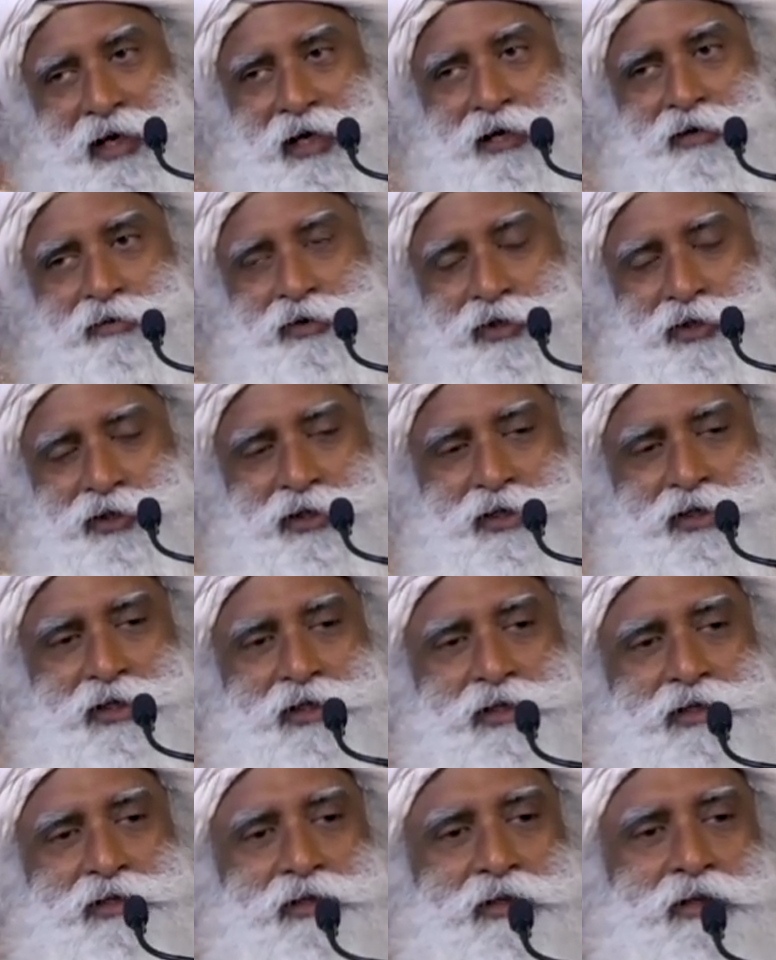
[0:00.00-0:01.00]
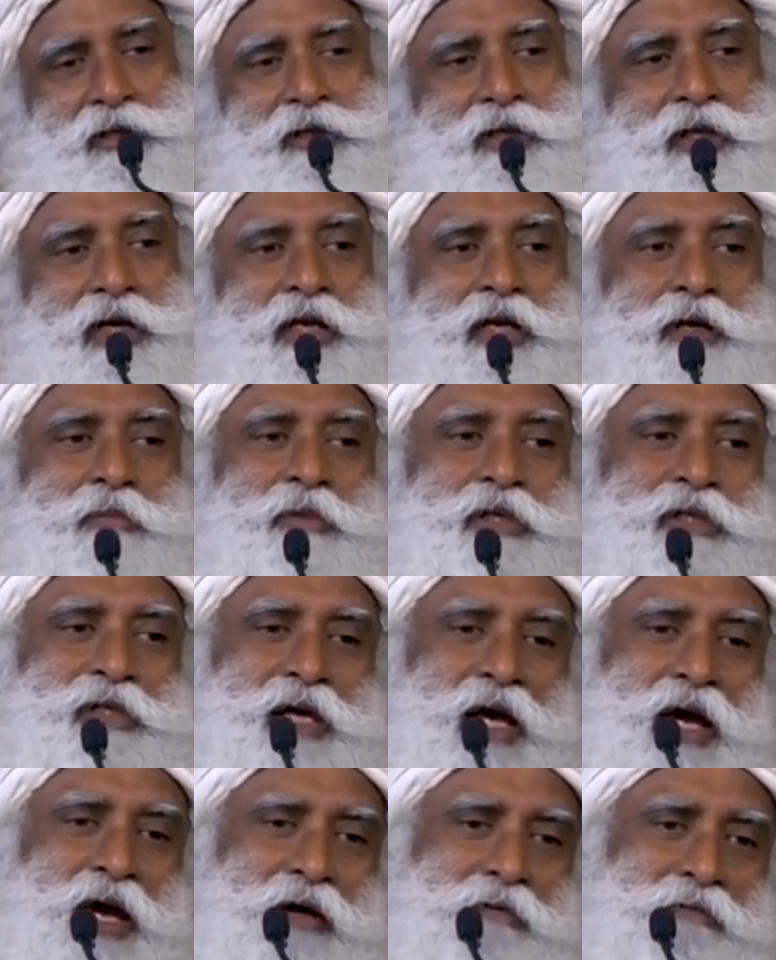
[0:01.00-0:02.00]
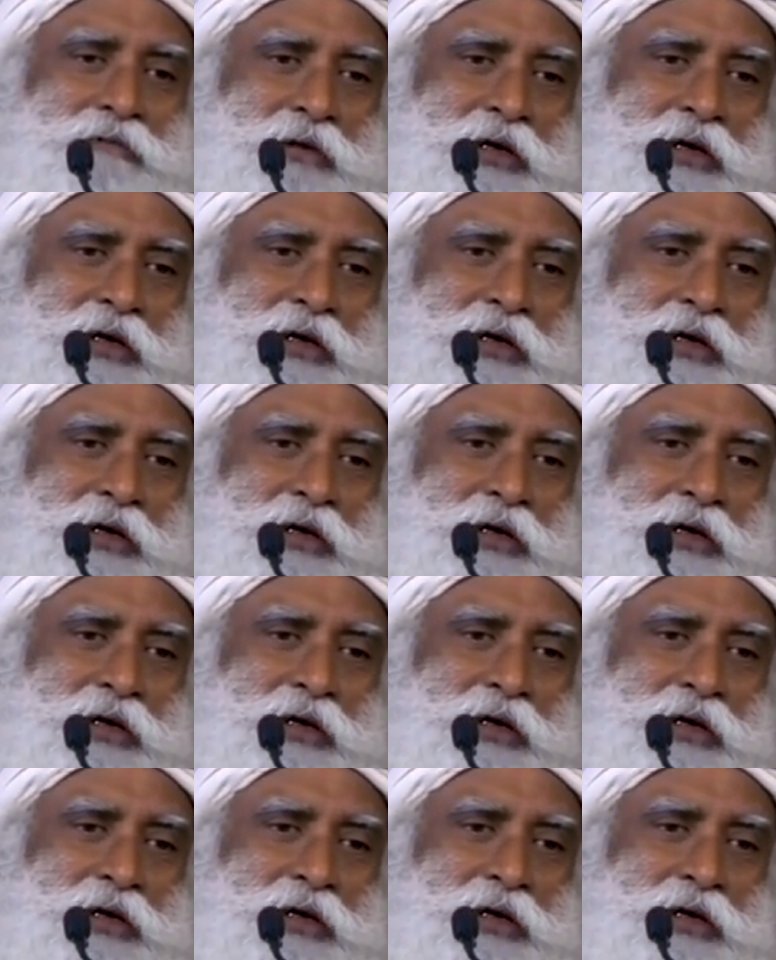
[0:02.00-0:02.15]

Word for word: für eine Sprache ist, dass sie einen